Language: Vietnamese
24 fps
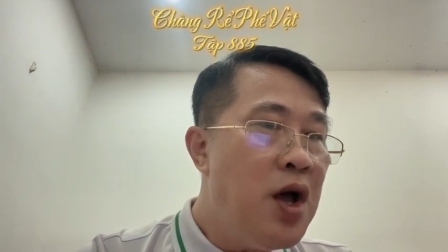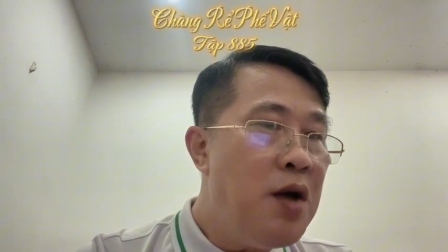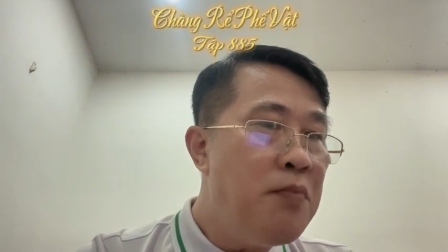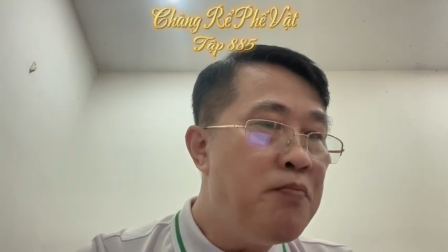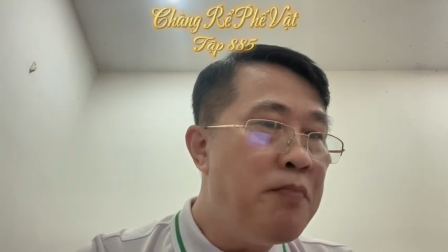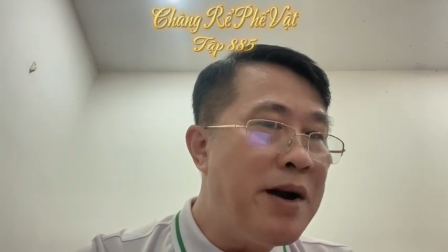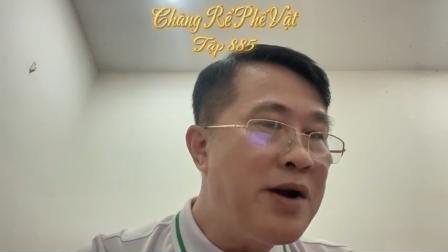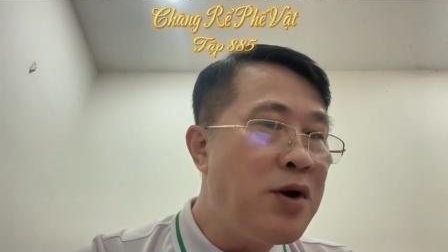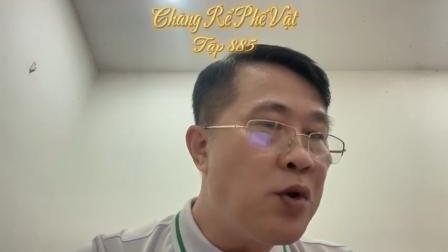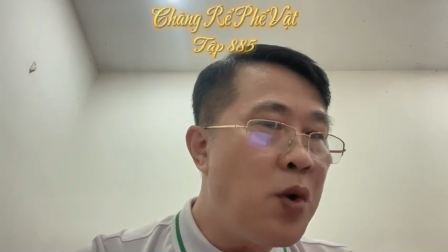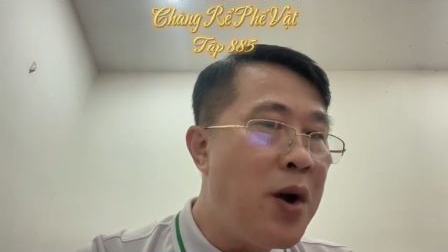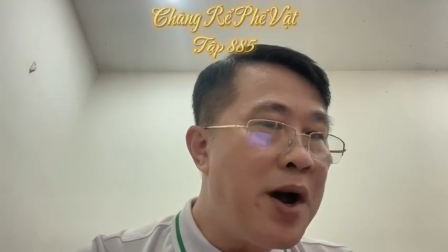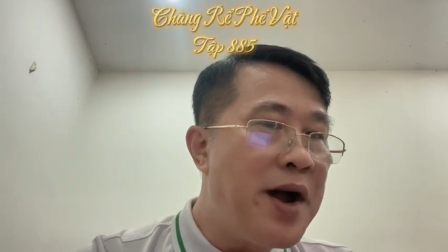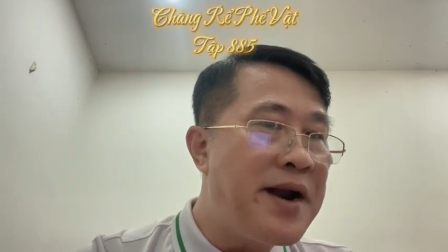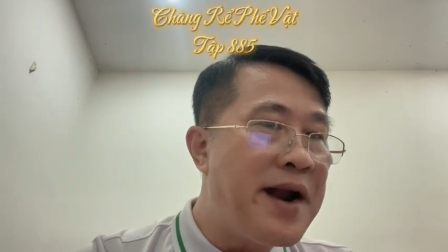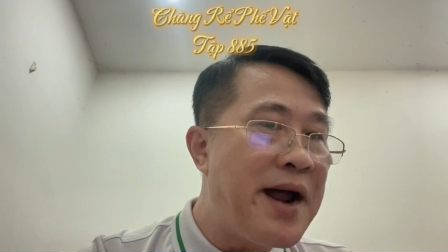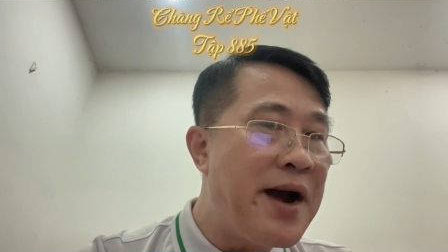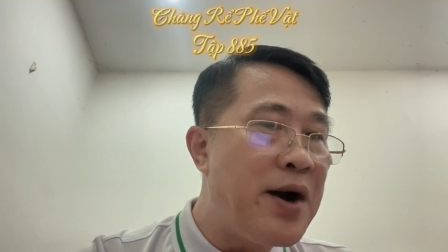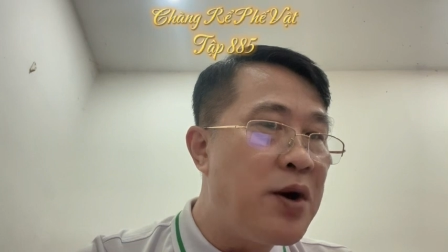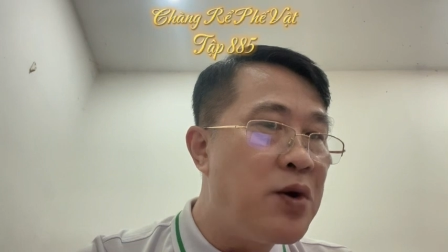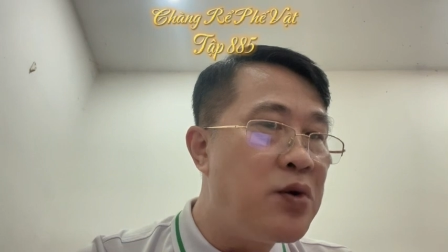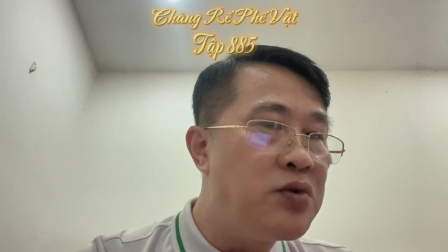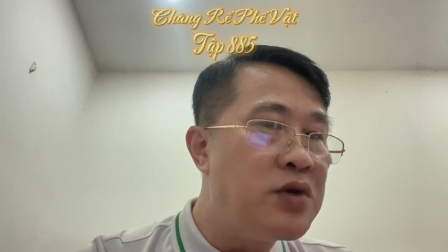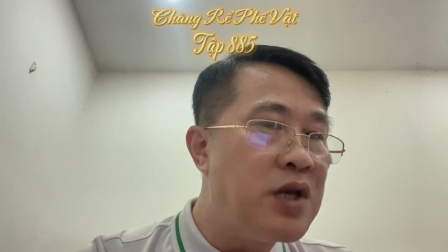mắt hoa
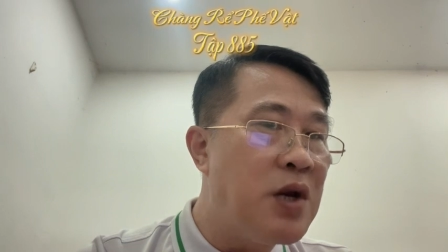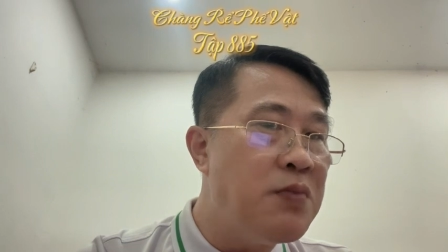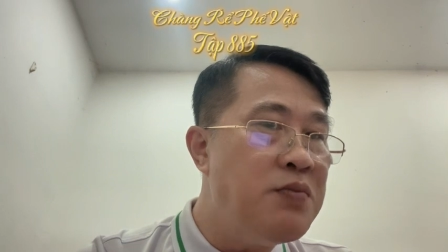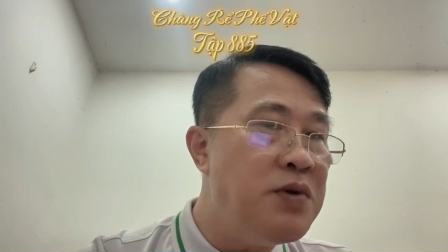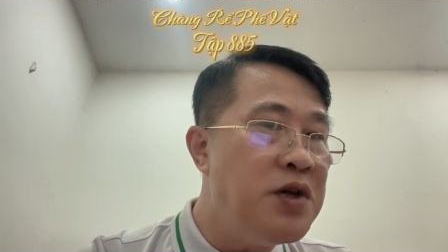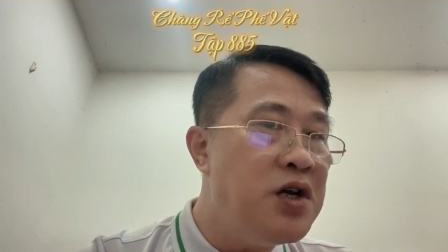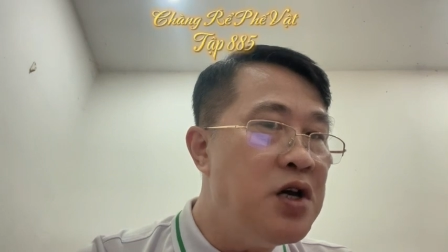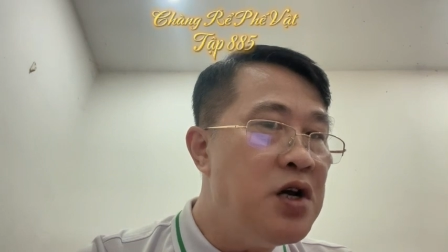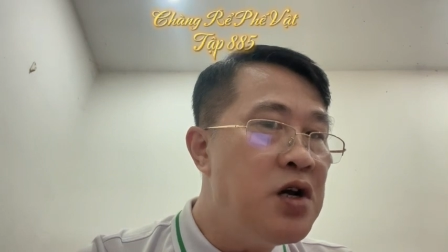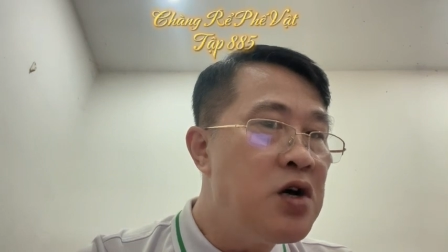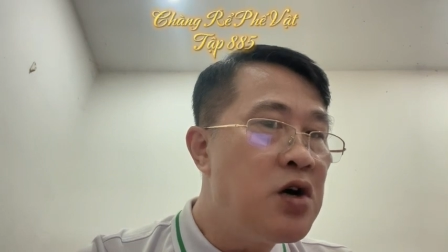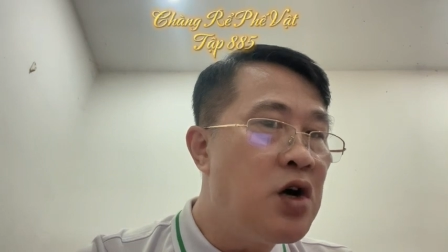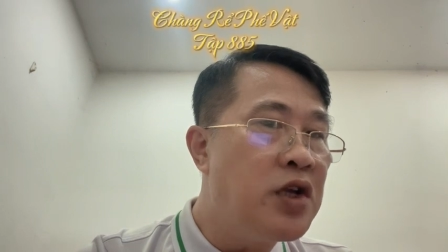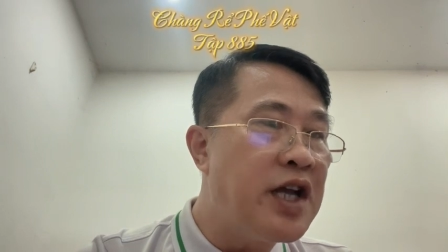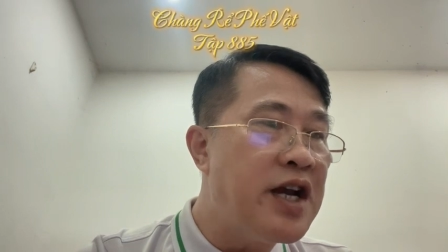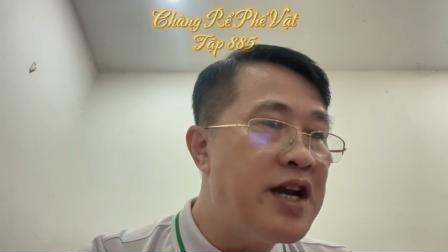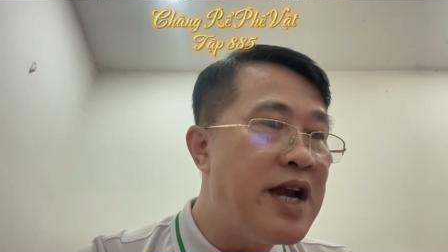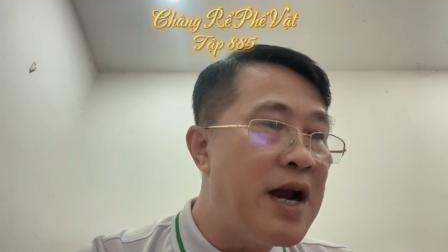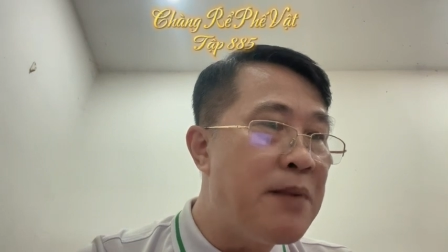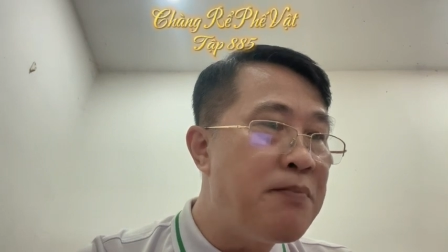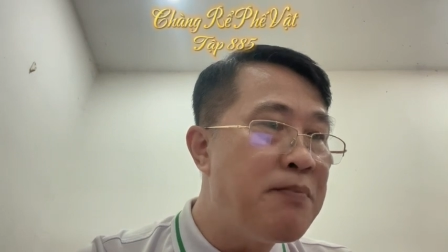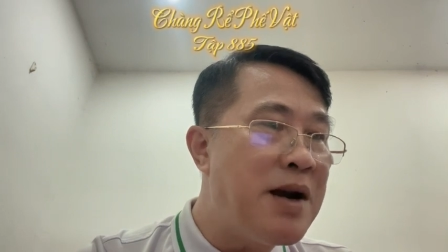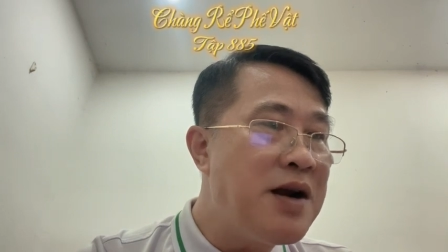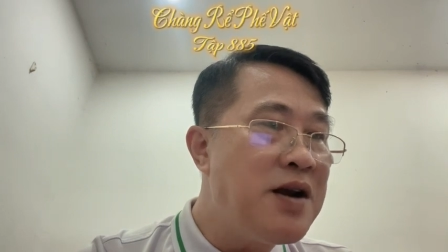đào giống như có thể
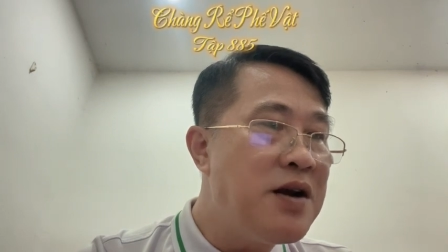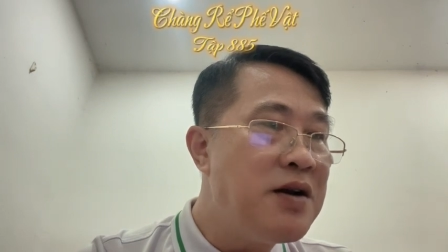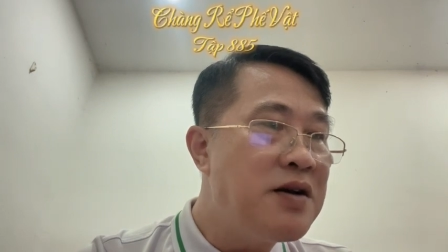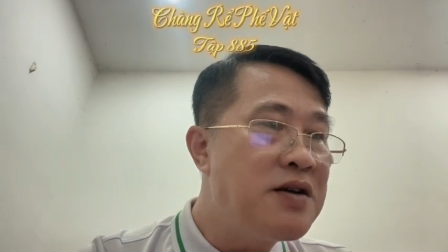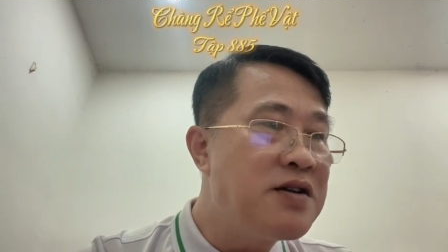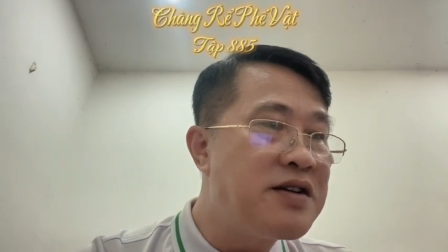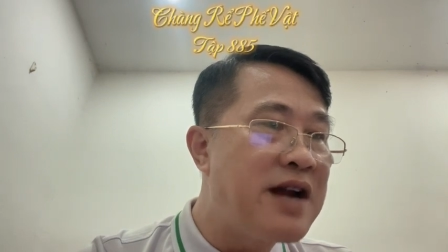nắm bắt